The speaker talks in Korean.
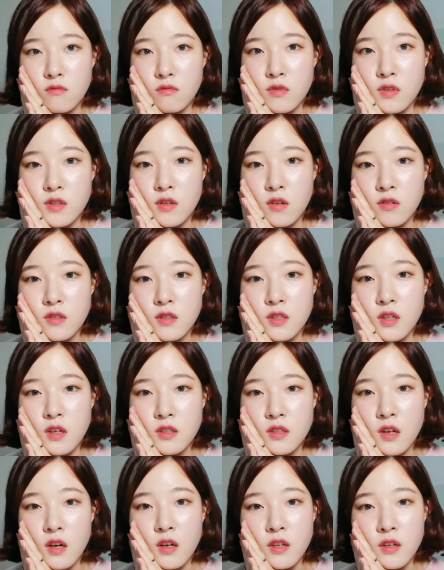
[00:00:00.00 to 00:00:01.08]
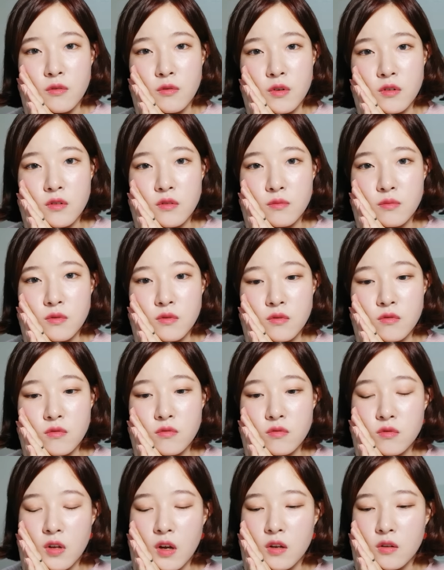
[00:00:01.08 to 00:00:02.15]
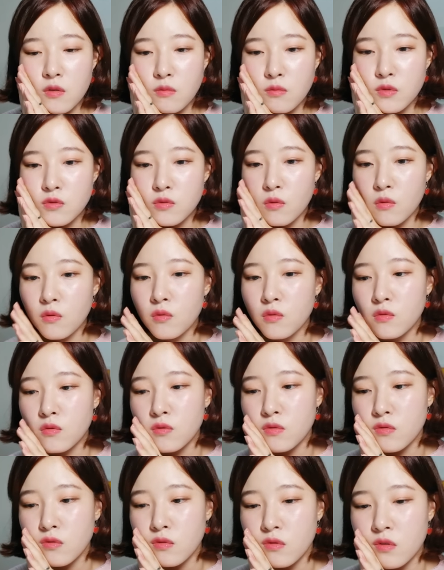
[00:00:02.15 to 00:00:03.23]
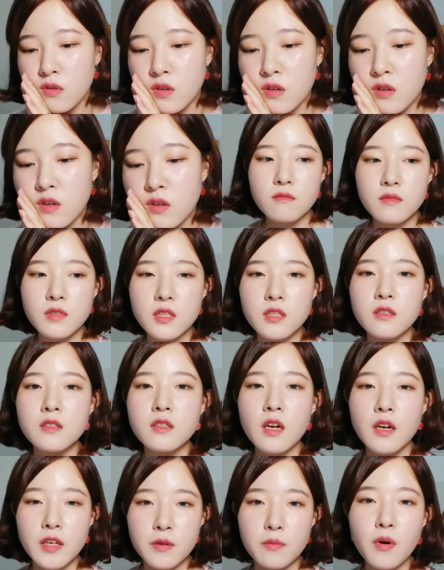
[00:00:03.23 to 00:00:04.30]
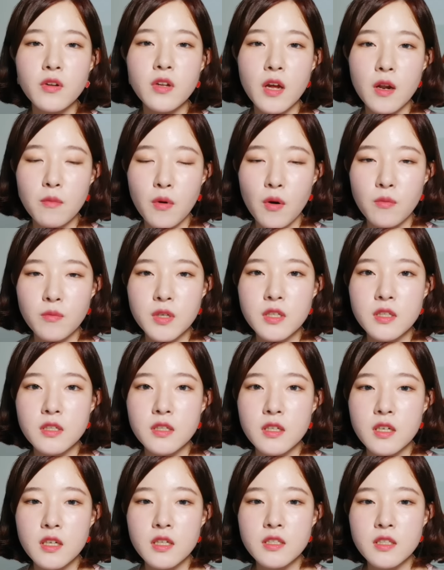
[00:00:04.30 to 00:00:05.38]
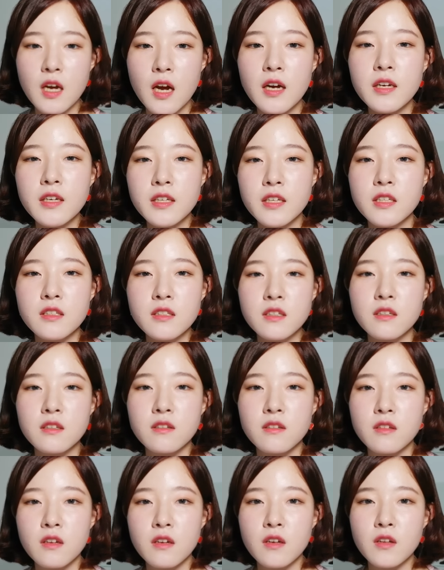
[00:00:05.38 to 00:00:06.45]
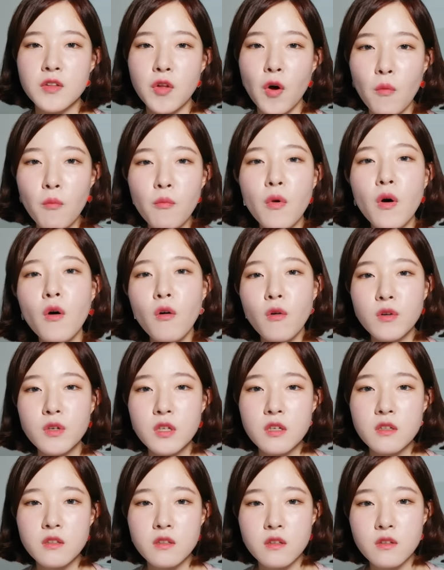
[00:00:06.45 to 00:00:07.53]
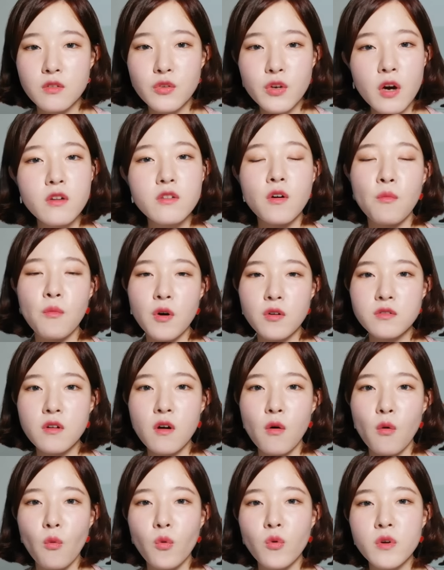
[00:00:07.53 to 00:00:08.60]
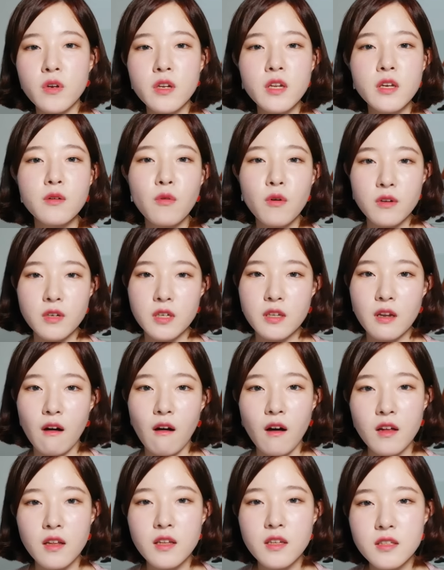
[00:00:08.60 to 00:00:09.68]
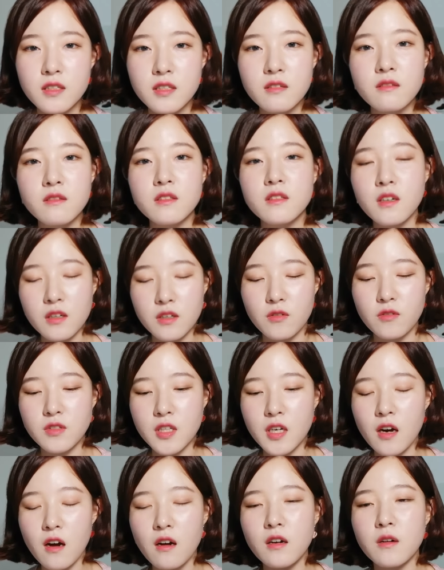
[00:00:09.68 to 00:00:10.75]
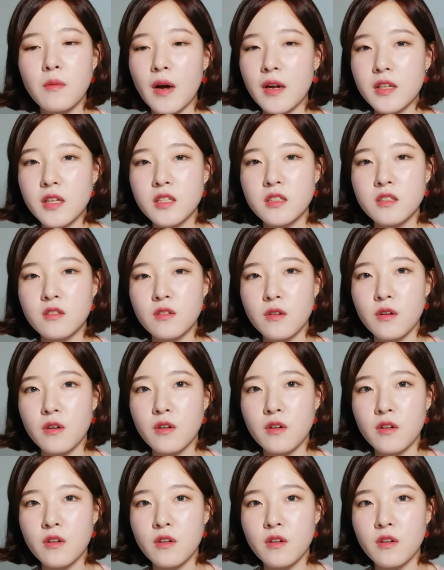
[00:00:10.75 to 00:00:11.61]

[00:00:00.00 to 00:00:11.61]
우리 천사 샤이니월드 분들도 다 너무 좋고 진짜 이번 앨범은 샤이니는 넘버원을 뛰어넘어서 온리원이다. 진짜 이런 생각을 많이 했어요.